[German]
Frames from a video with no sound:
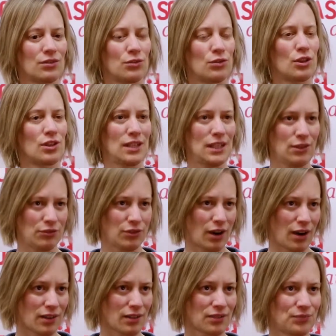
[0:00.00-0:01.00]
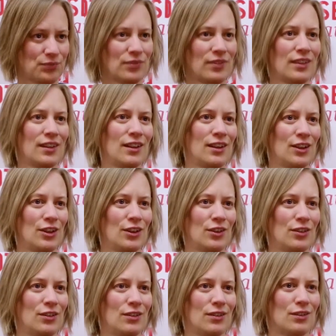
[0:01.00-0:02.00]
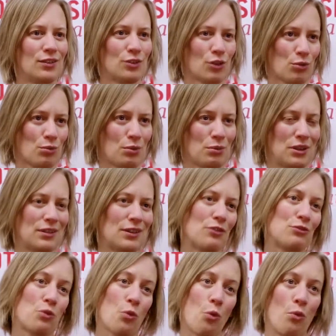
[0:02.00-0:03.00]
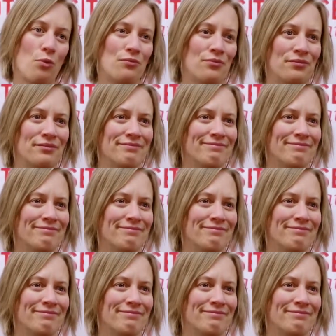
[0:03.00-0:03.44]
für eine Tiefe hat. Und darüber bin ich sehr froh.